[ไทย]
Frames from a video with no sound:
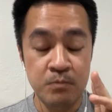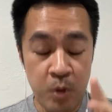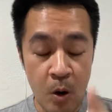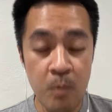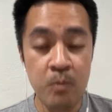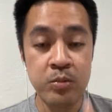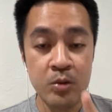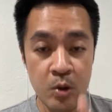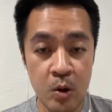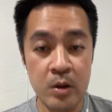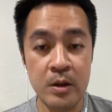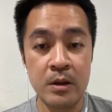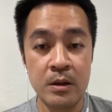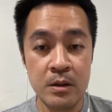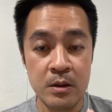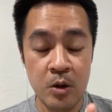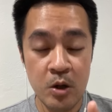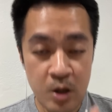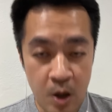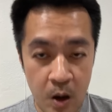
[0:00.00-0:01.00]
ผมกด
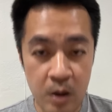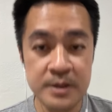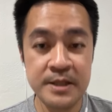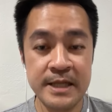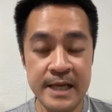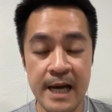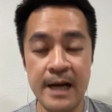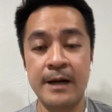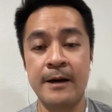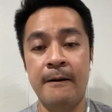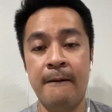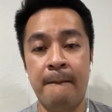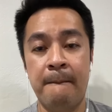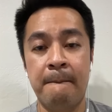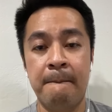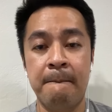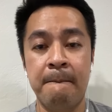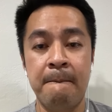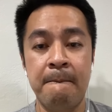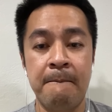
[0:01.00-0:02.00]
งดออกเสียง
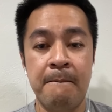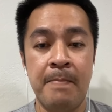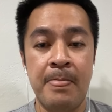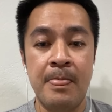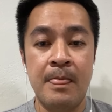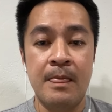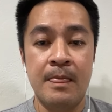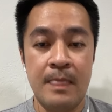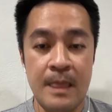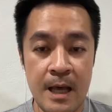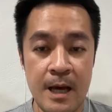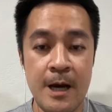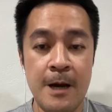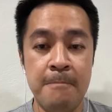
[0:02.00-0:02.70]
นะ